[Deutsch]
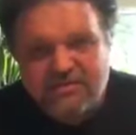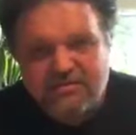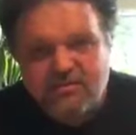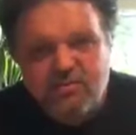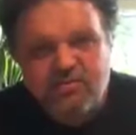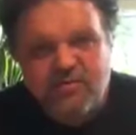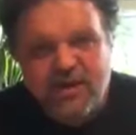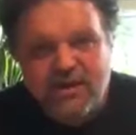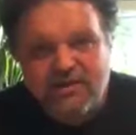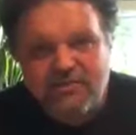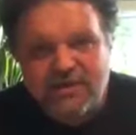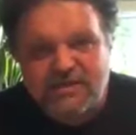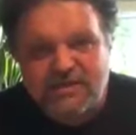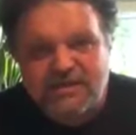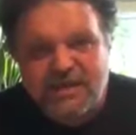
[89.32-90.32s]
was ein Unfall
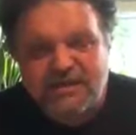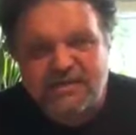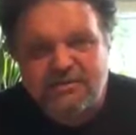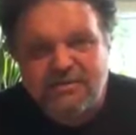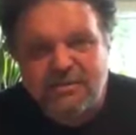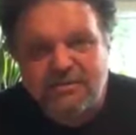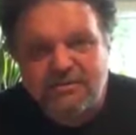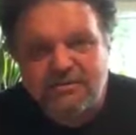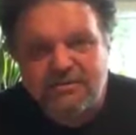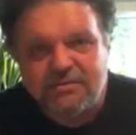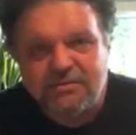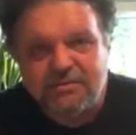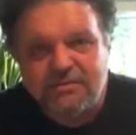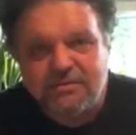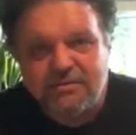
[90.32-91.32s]
gewesen sein soll,
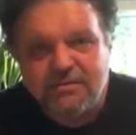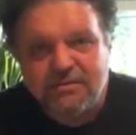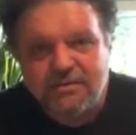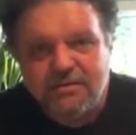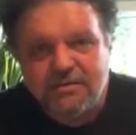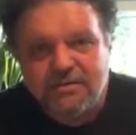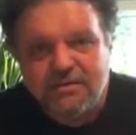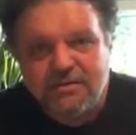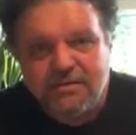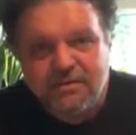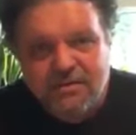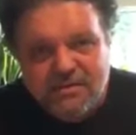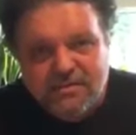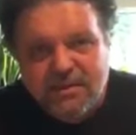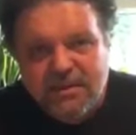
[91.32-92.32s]

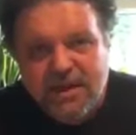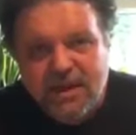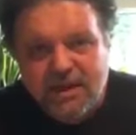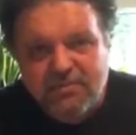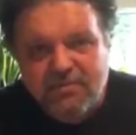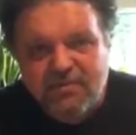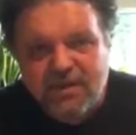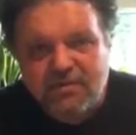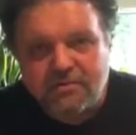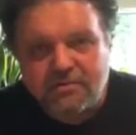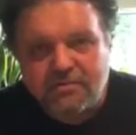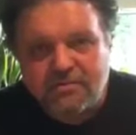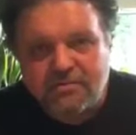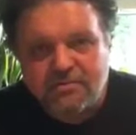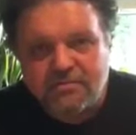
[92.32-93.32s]
zwei Jahre Bewährung.
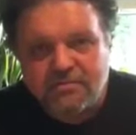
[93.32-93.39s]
